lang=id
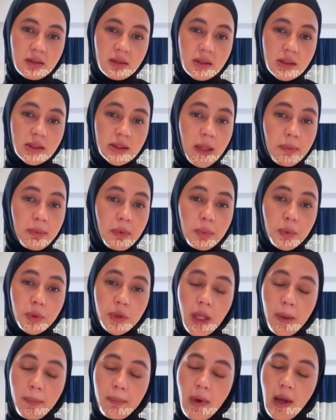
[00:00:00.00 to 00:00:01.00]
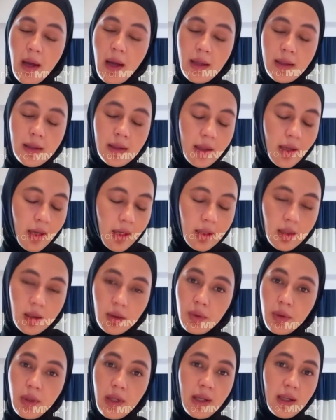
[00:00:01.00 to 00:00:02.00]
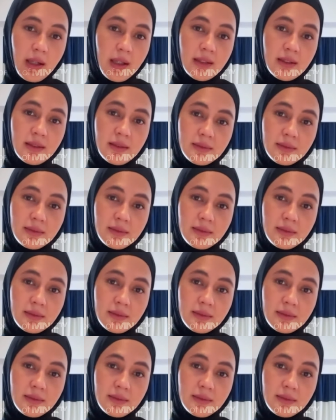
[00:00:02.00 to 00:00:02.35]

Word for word: Saya mempunyai banyak kekurangan.